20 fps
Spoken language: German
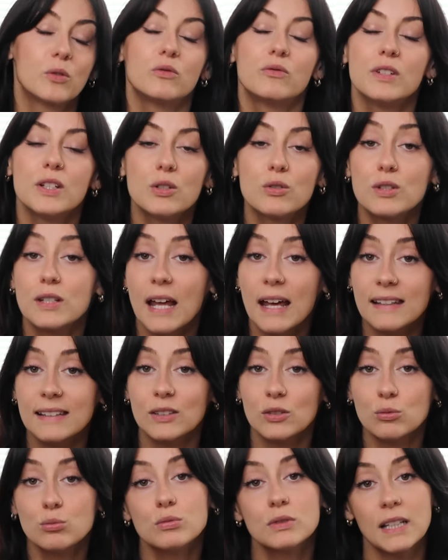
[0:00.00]
Und wie du
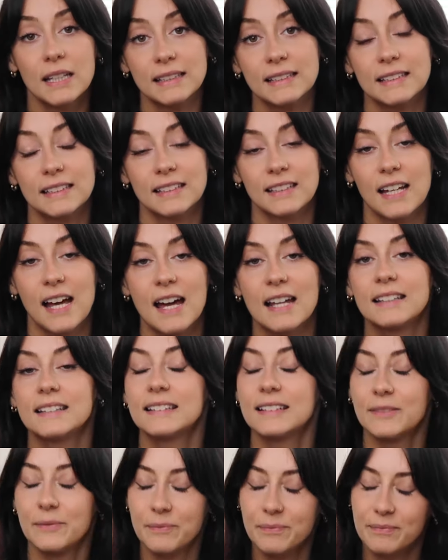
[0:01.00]
das umsetzen
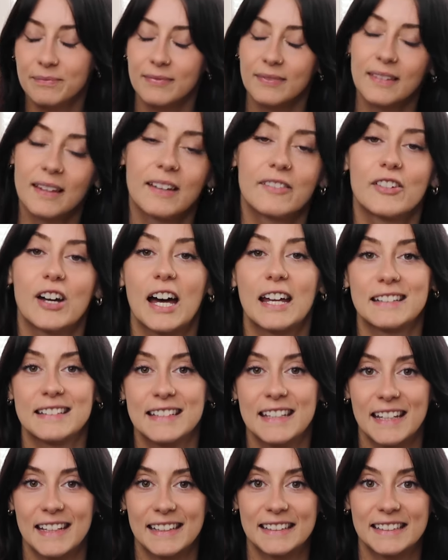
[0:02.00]
kannst, verrate
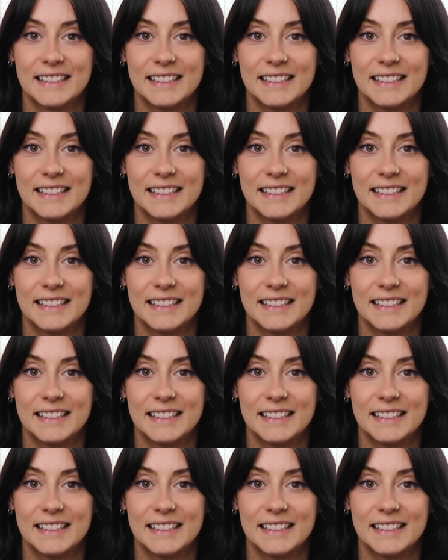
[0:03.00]
ich dir